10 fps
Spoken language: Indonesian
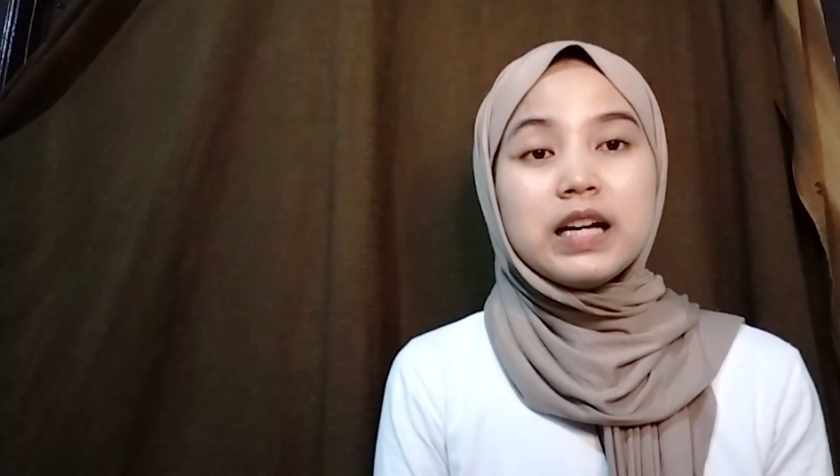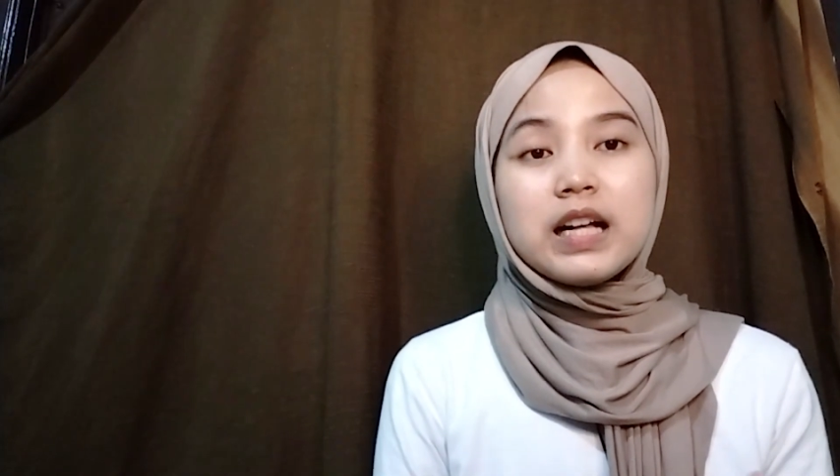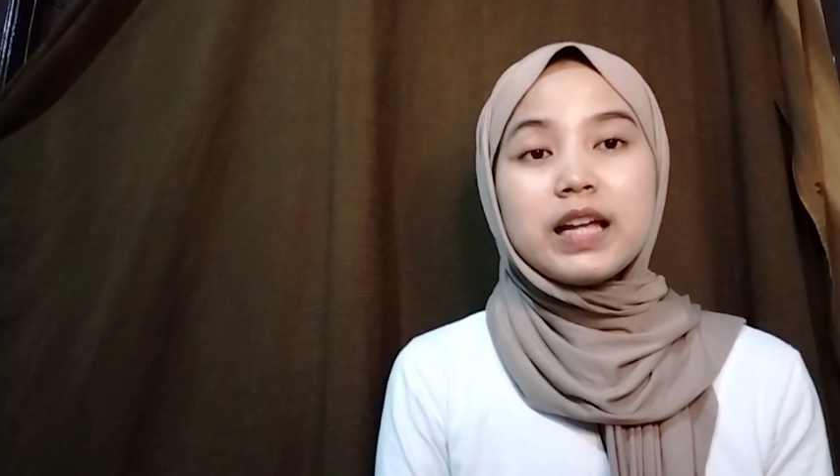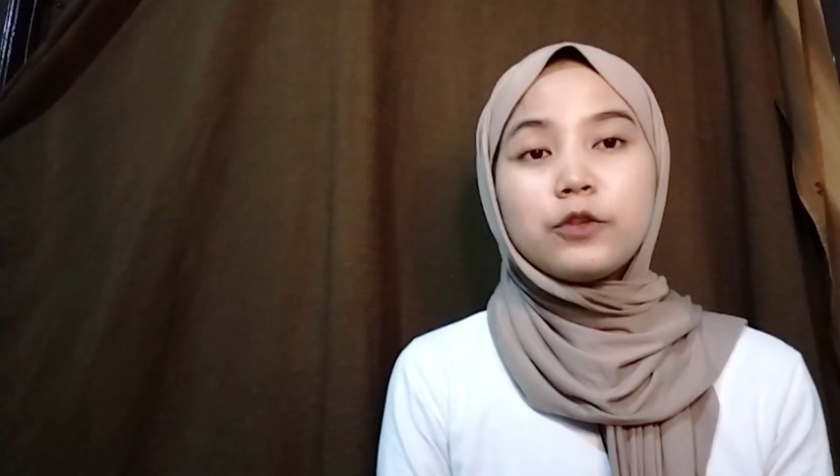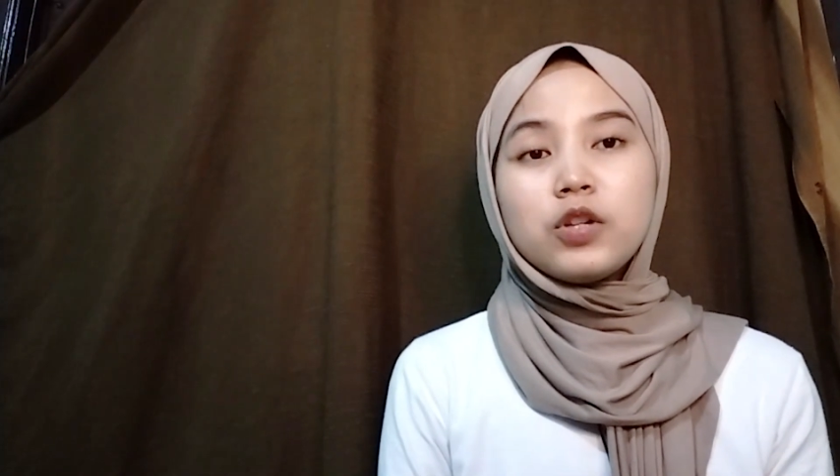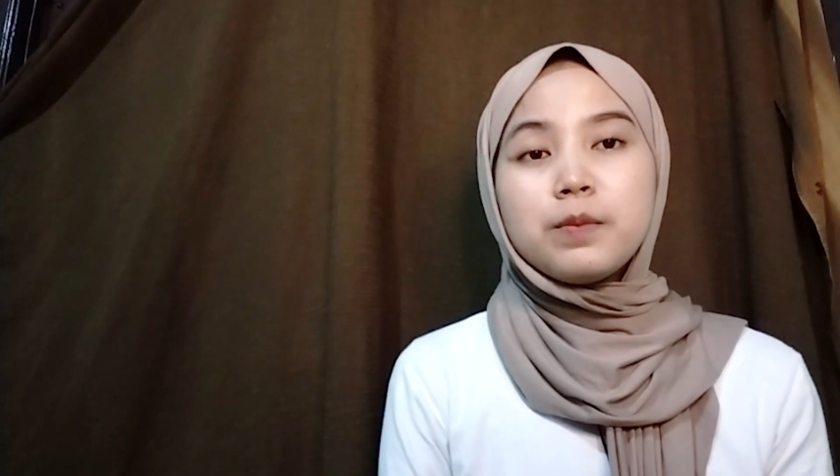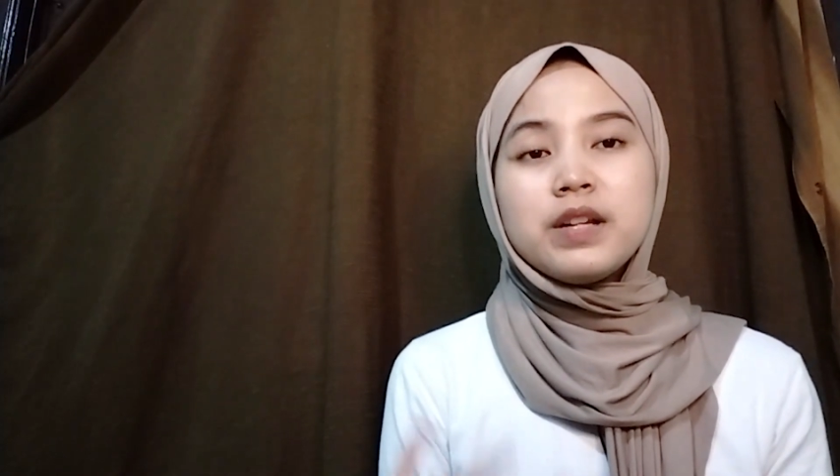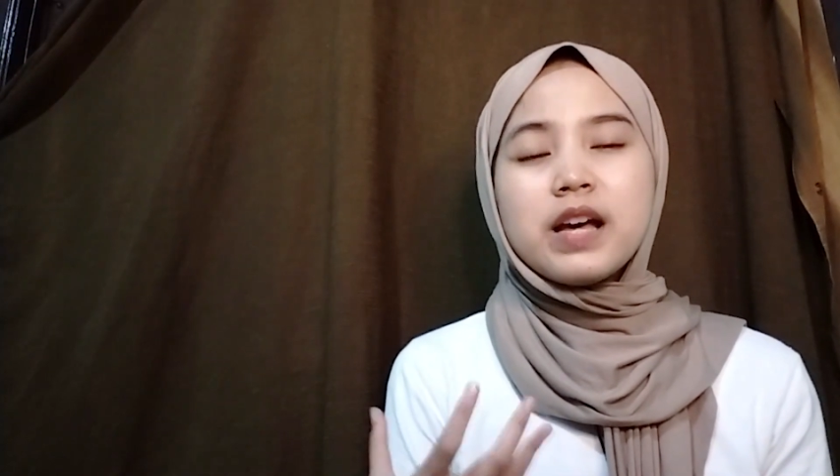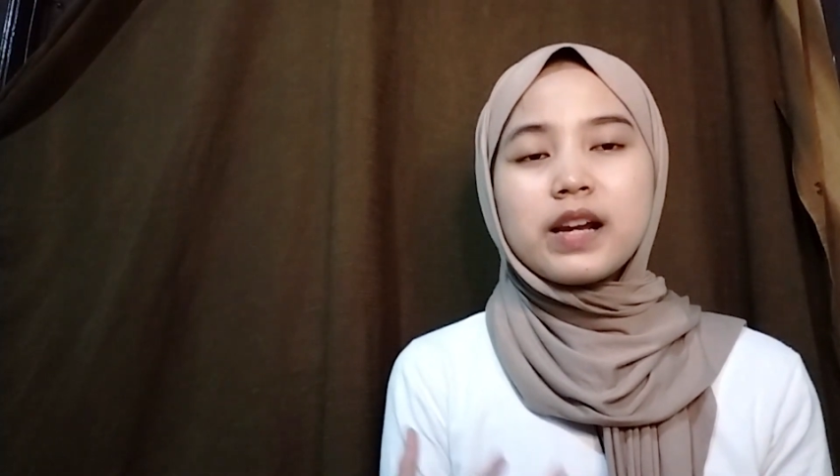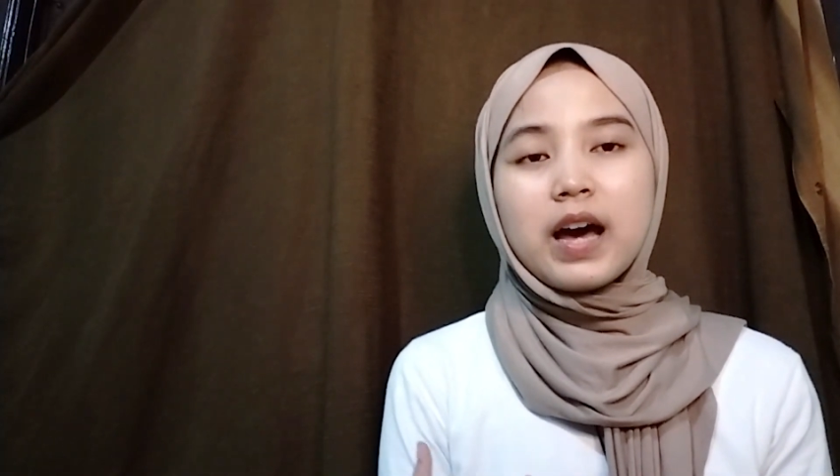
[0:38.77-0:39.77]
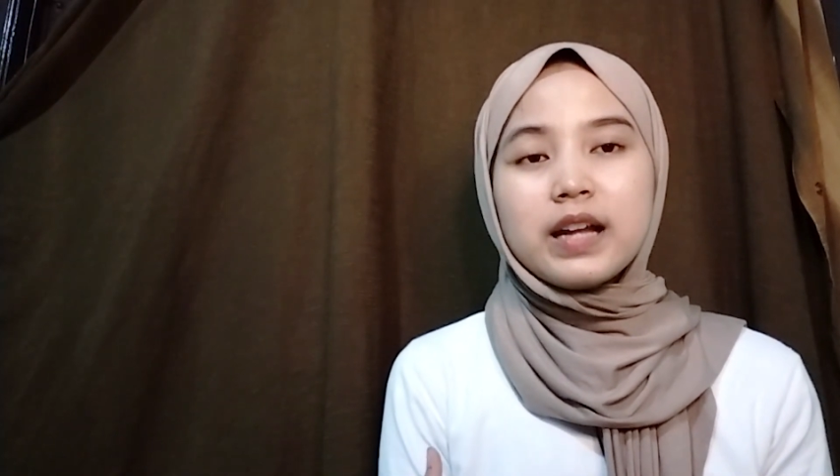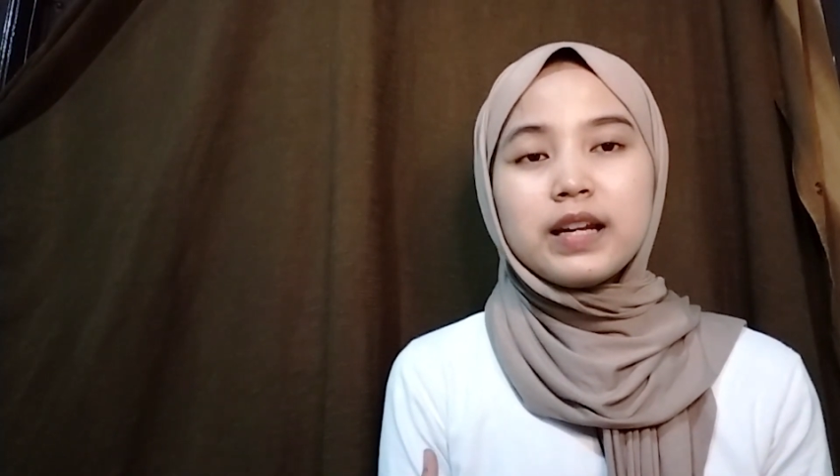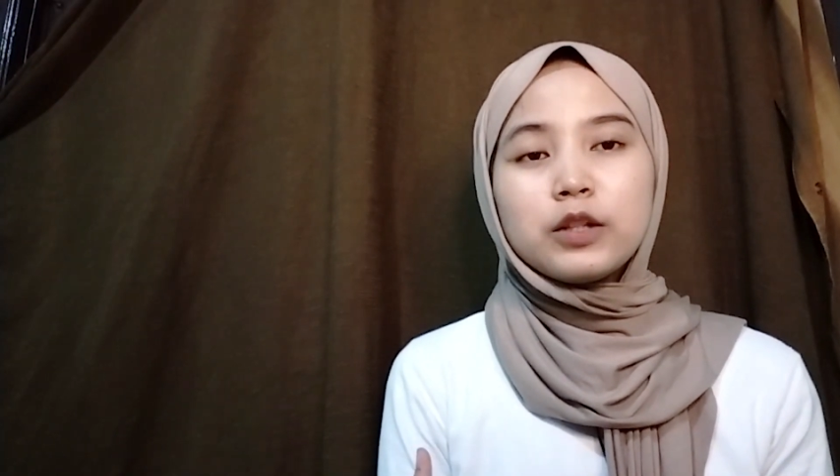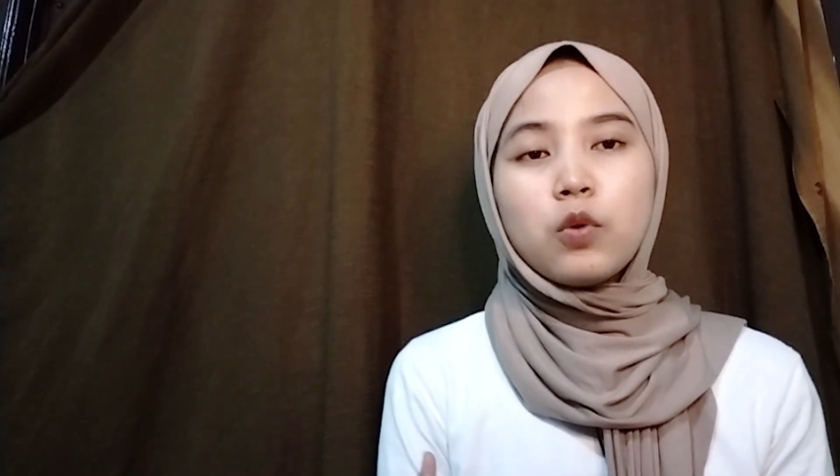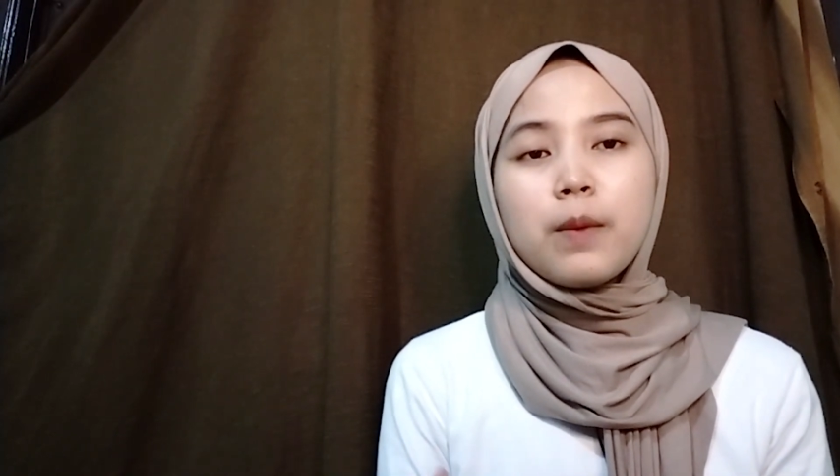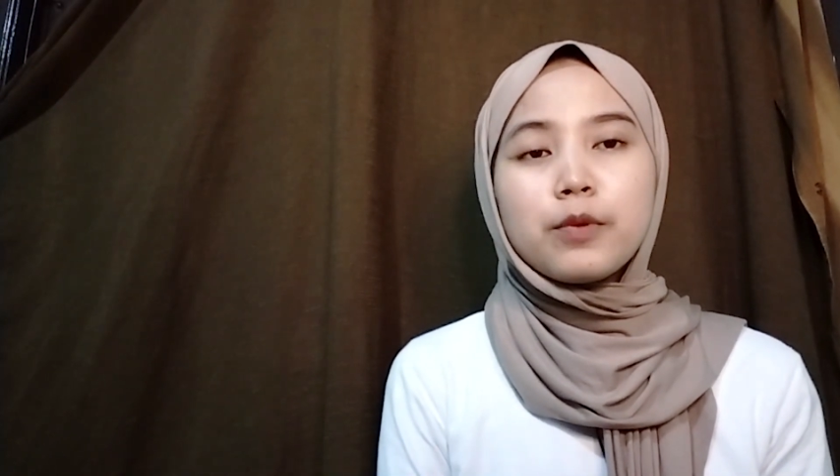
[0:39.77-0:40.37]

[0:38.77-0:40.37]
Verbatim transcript: Hal itu dibenarkan Ketua